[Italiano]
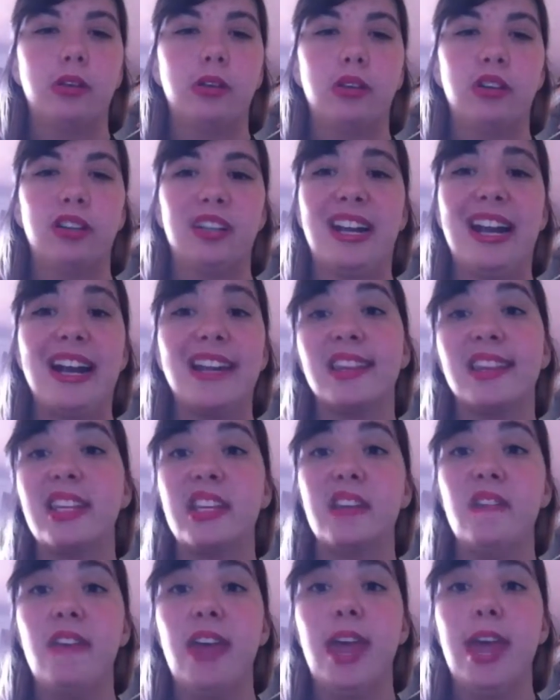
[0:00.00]
eh,
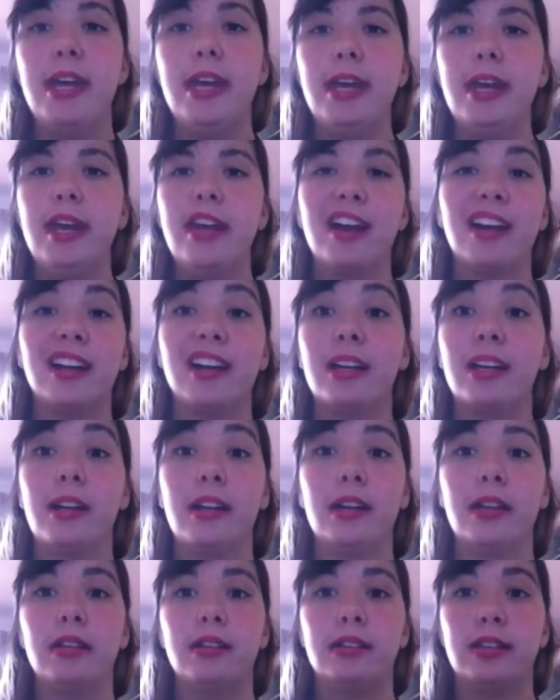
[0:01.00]
cattiverie e
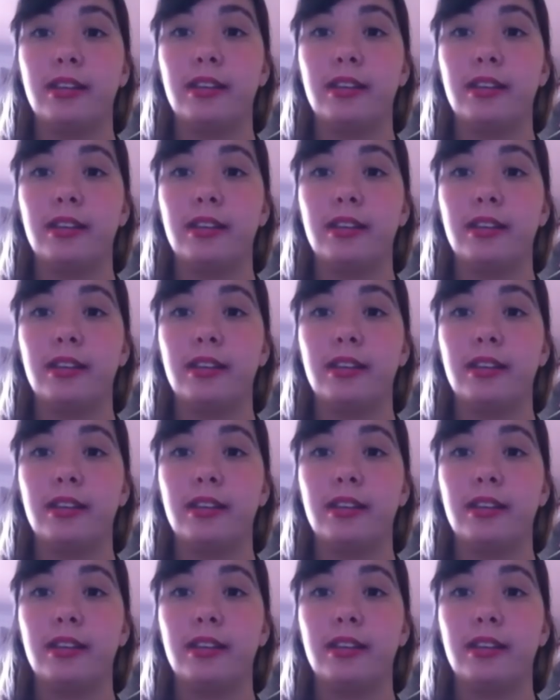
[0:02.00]
anche